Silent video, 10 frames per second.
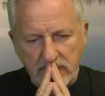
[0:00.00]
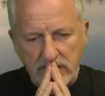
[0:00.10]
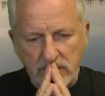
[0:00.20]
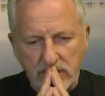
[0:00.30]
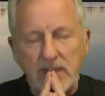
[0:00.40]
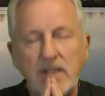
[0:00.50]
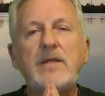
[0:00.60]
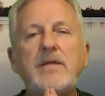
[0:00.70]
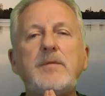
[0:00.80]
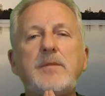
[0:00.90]
die so
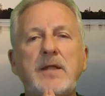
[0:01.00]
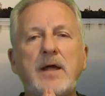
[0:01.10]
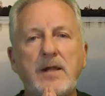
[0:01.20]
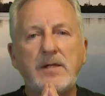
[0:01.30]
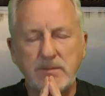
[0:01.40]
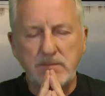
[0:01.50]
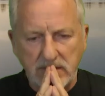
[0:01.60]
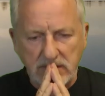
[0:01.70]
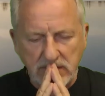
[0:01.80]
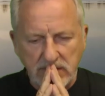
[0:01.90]
ähnlich wie bei den
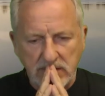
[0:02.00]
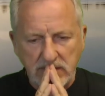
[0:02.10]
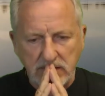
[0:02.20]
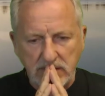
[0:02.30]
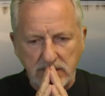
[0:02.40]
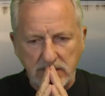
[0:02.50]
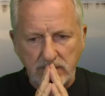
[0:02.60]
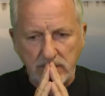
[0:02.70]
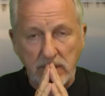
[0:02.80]
Alchemisten sind.